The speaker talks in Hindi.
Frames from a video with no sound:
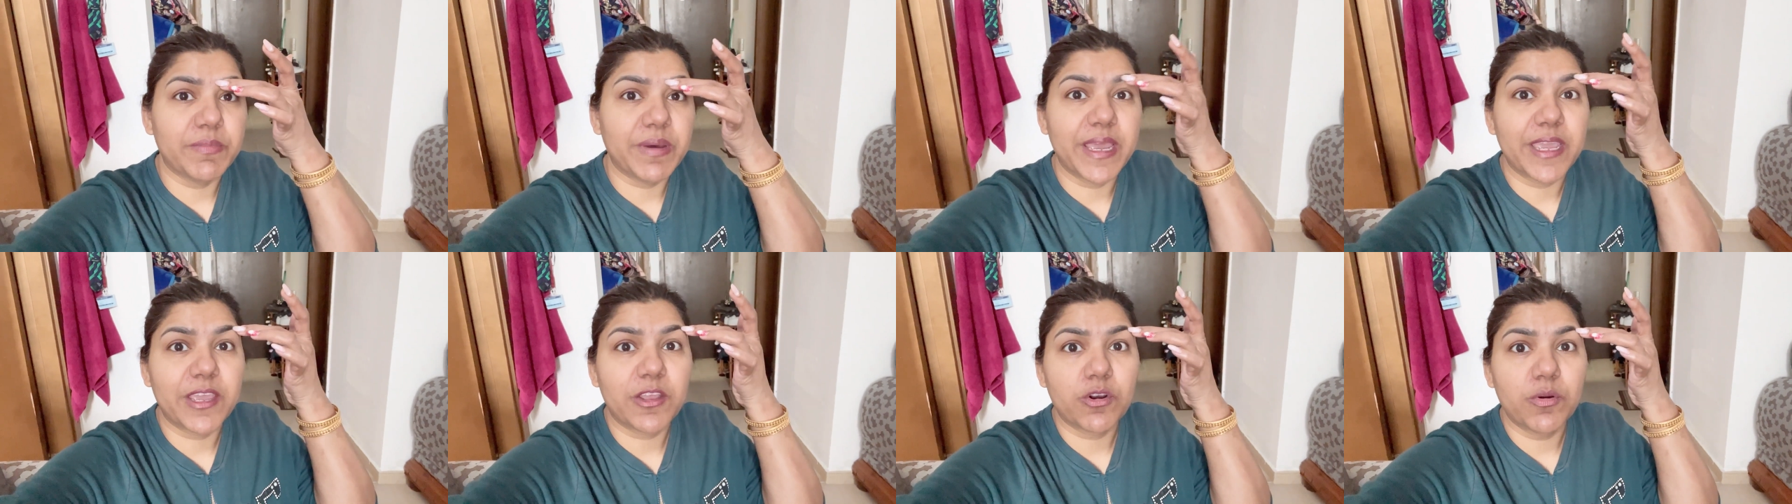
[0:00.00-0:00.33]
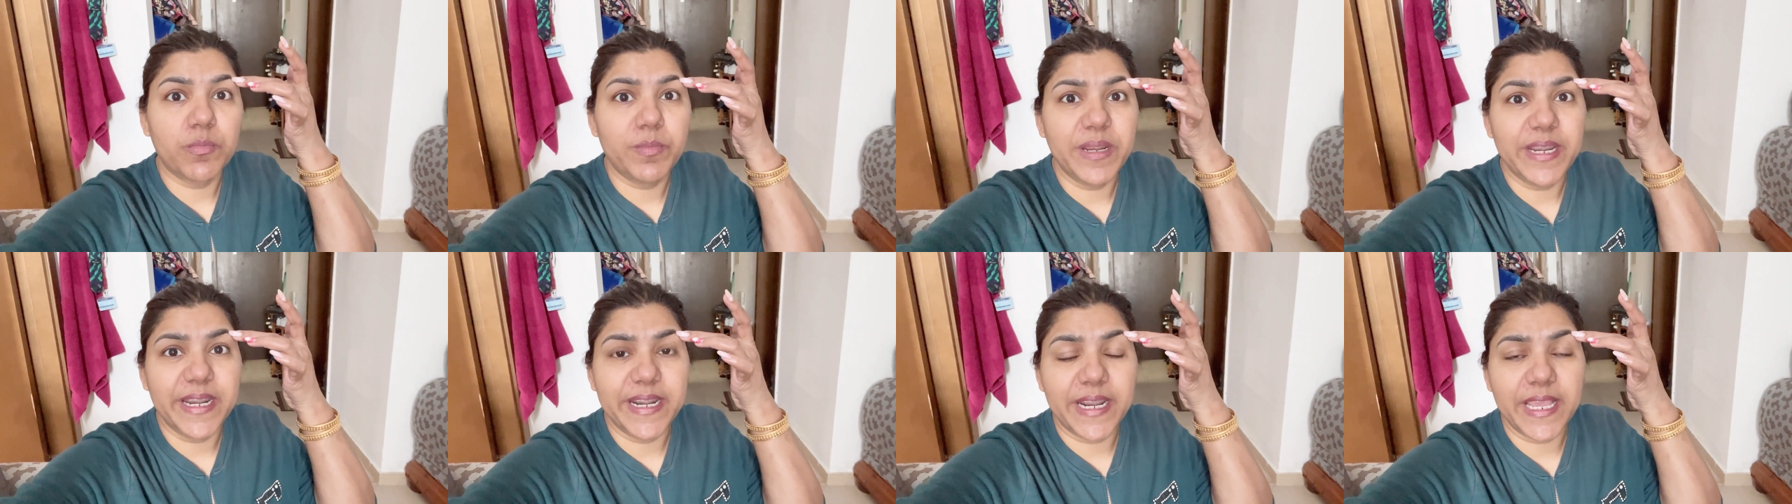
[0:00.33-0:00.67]

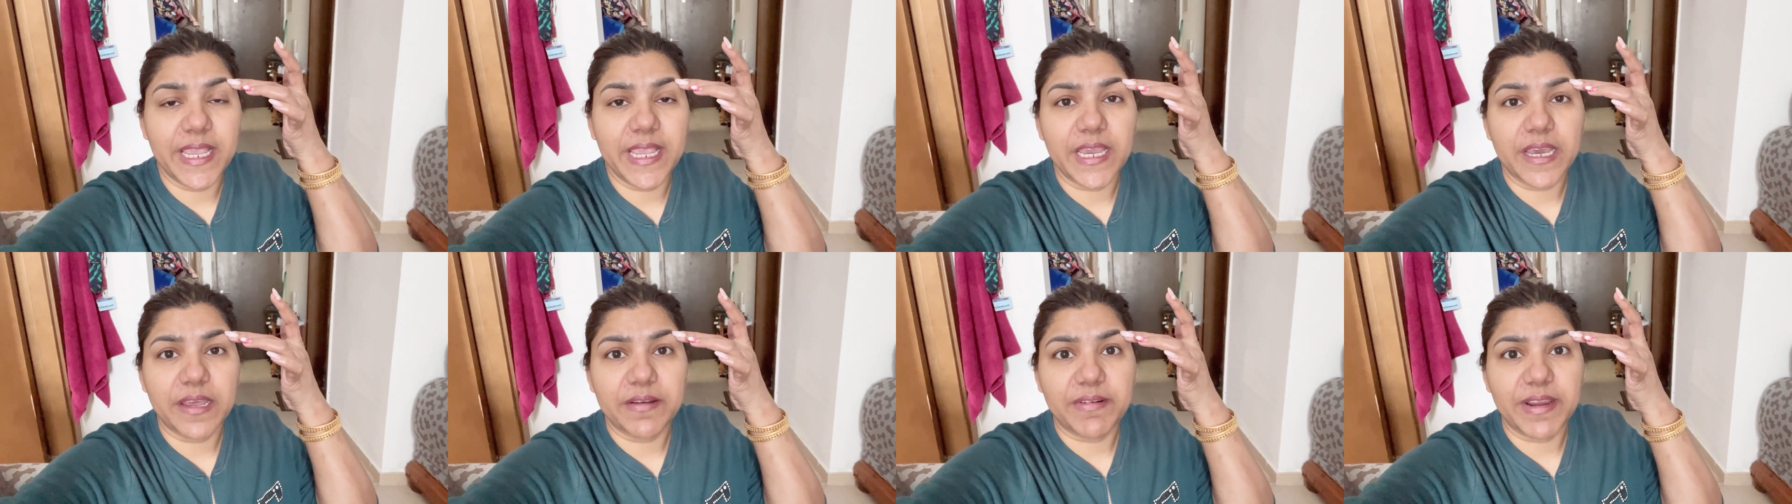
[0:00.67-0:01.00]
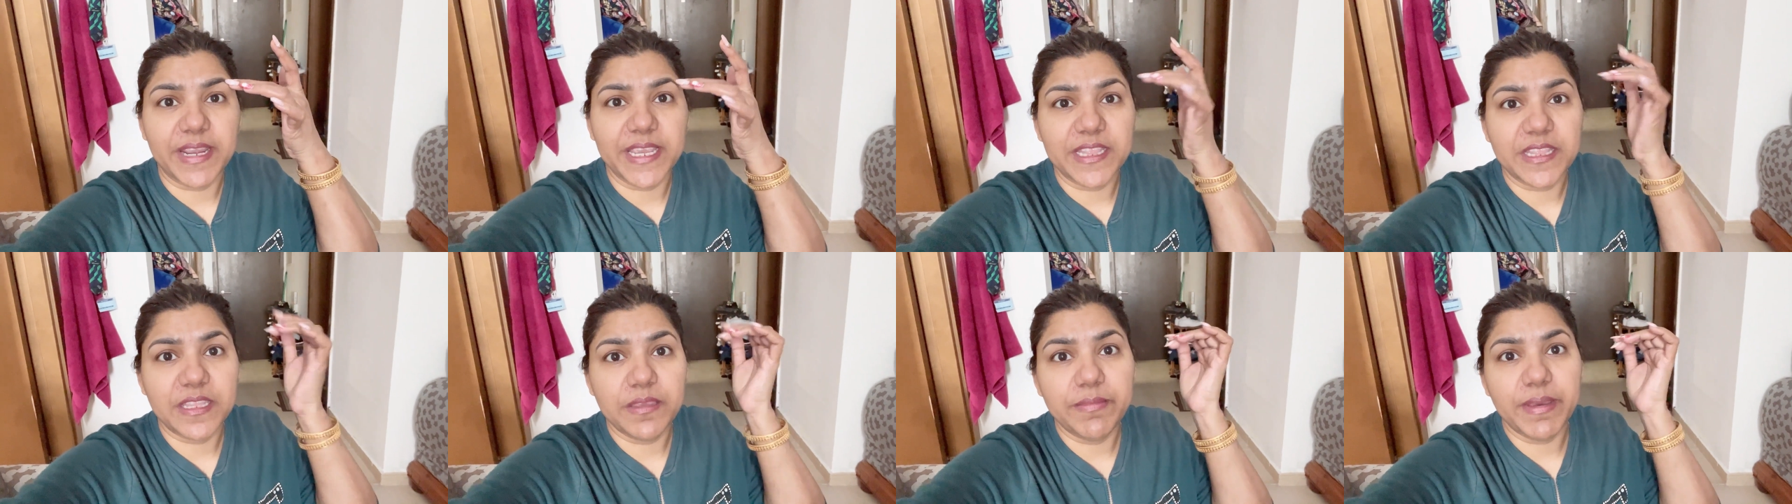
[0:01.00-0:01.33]
माइक्रो ब्लेडिंग
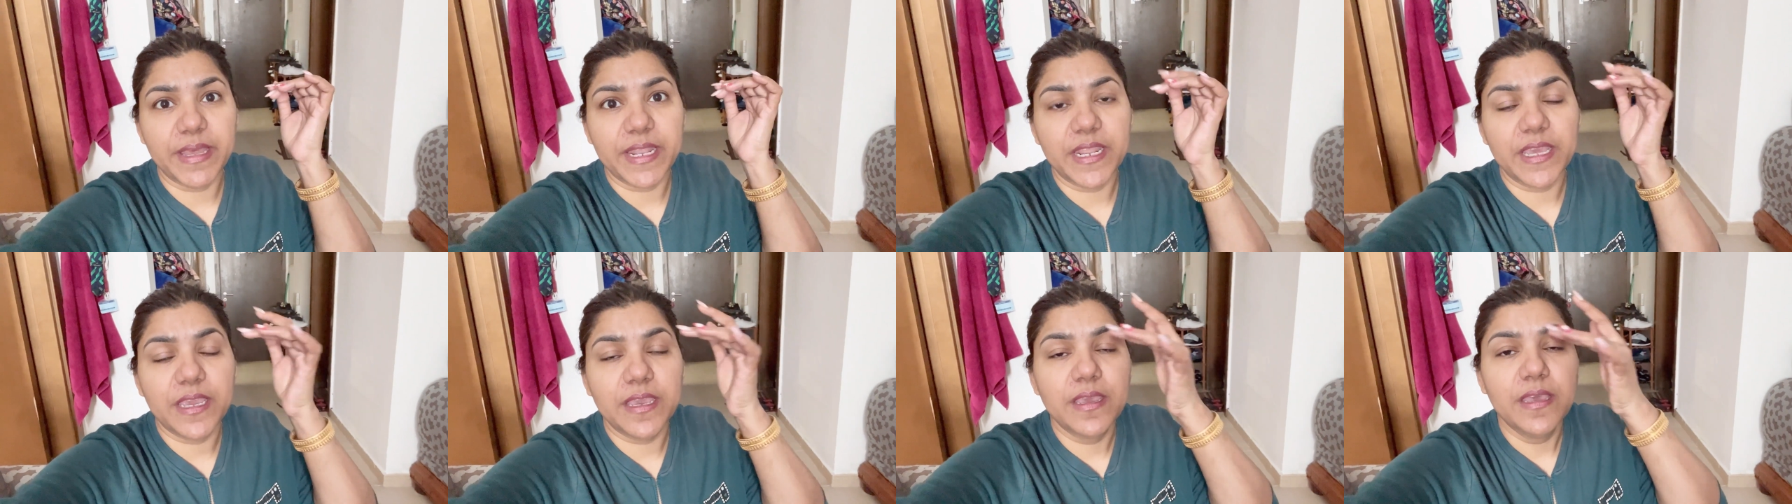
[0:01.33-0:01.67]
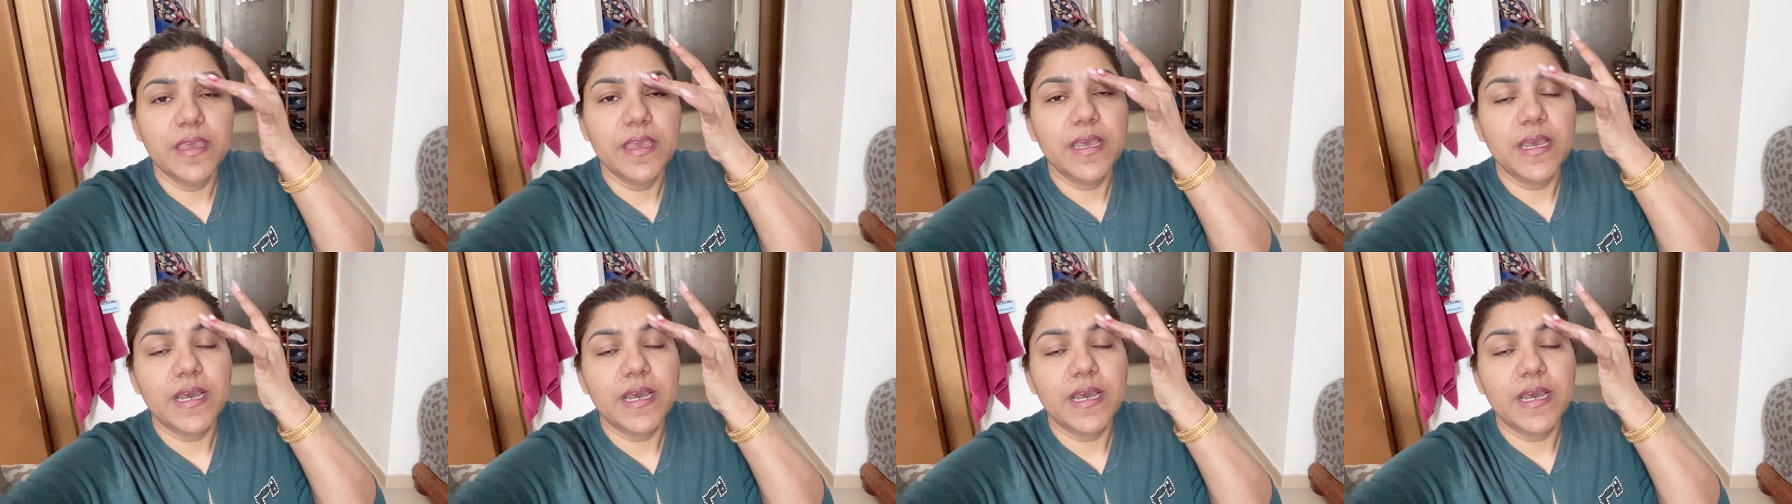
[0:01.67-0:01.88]
करवाई थी मैंने